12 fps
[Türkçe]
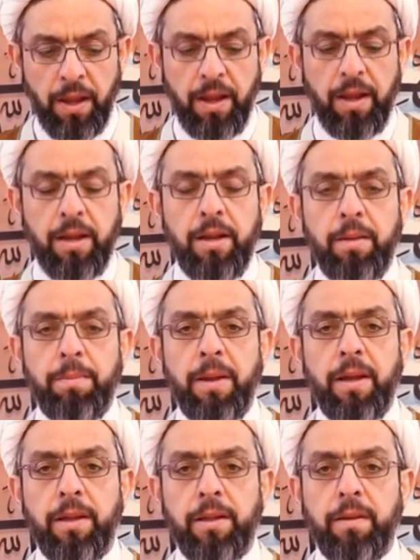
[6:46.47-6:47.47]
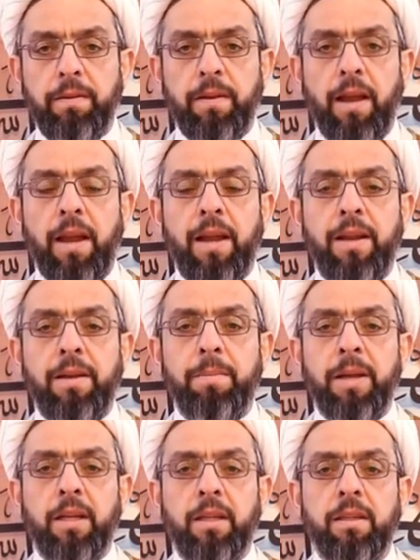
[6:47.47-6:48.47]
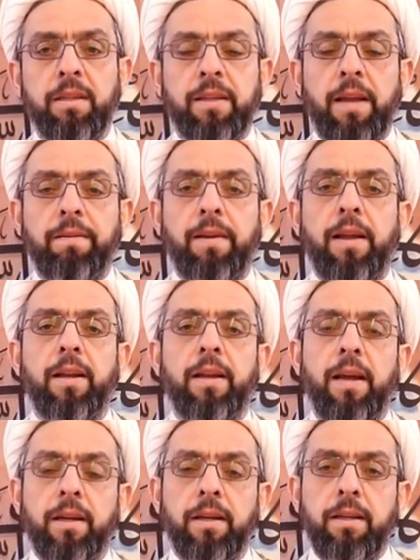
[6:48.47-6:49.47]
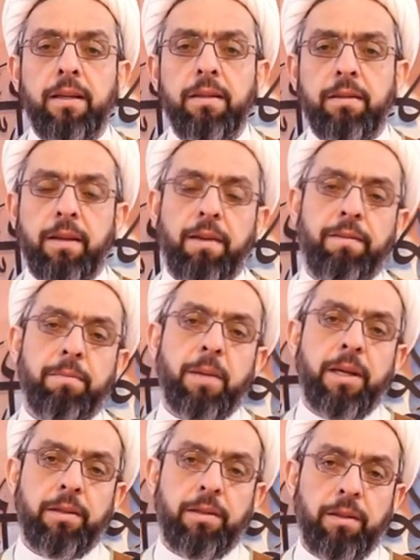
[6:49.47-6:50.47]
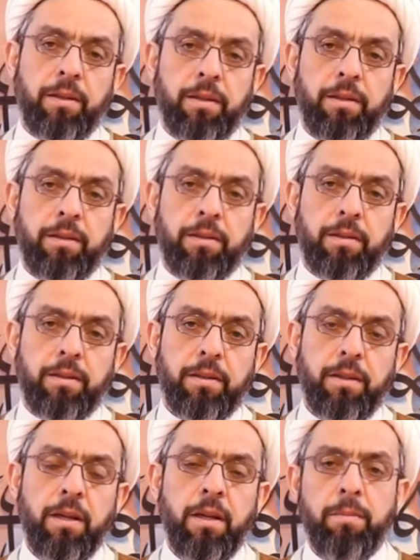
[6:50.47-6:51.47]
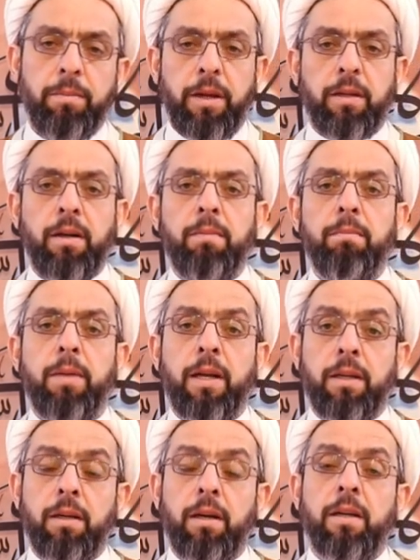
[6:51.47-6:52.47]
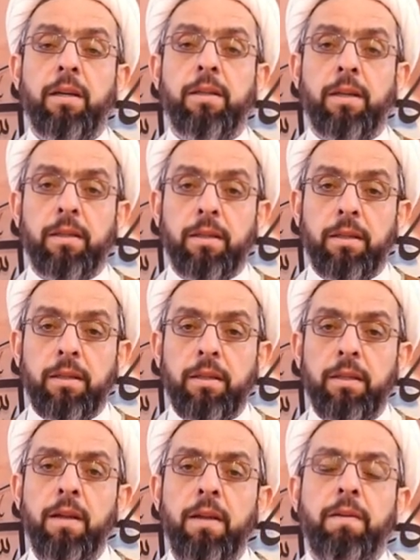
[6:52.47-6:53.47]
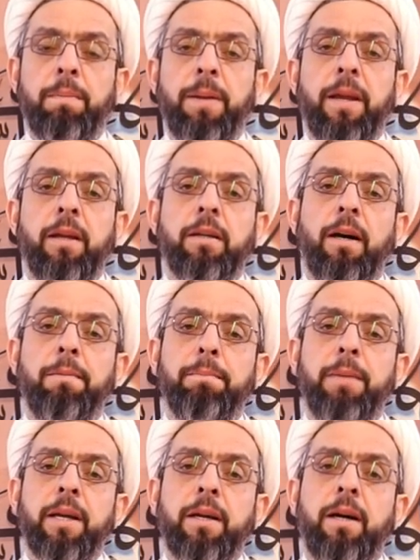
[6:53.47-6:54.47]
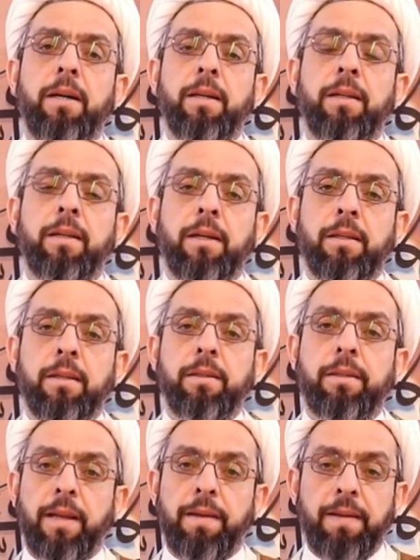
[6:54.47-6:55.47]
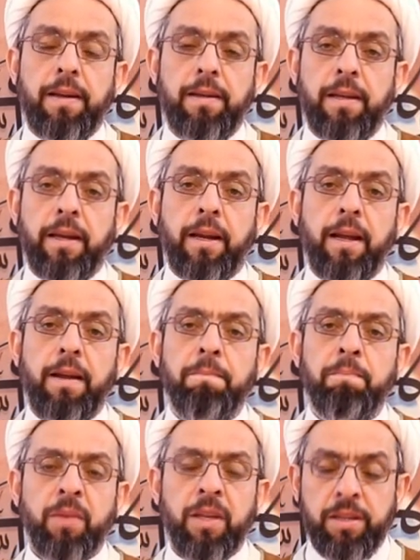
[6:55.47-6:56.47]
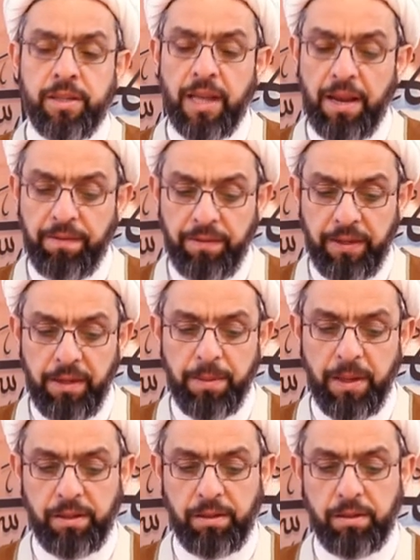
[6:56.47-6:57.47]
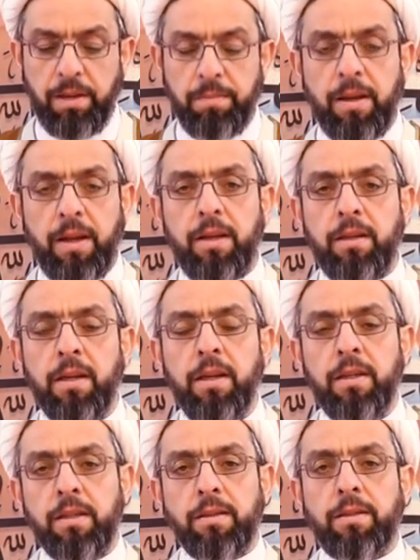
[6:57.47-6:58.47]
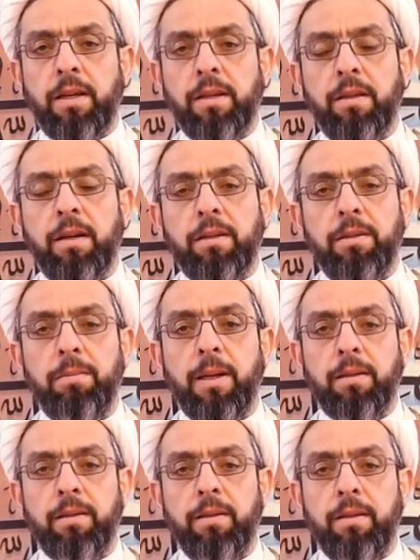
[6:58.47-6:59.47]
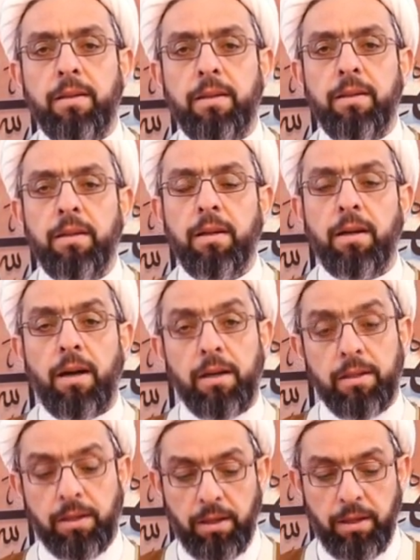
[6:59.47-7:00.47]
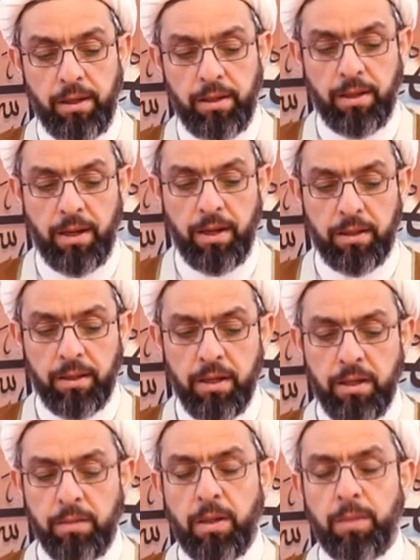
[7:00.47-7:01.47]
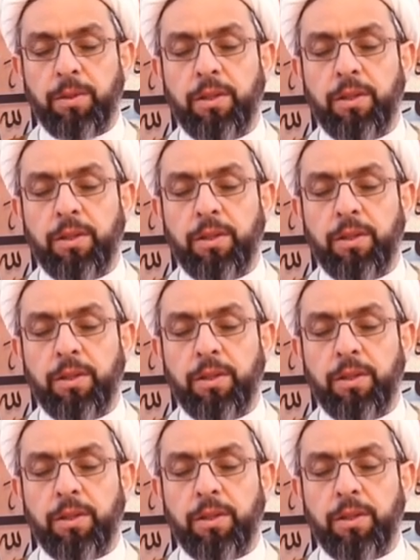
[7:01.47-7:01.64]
ehli beyt ve ehli beyti sevenleri sevmektir. Peygamberi hanedanını ve peygamber hanedanını sevenlere sevgi beslemek insanın akıbetini hayırlı eder. İmam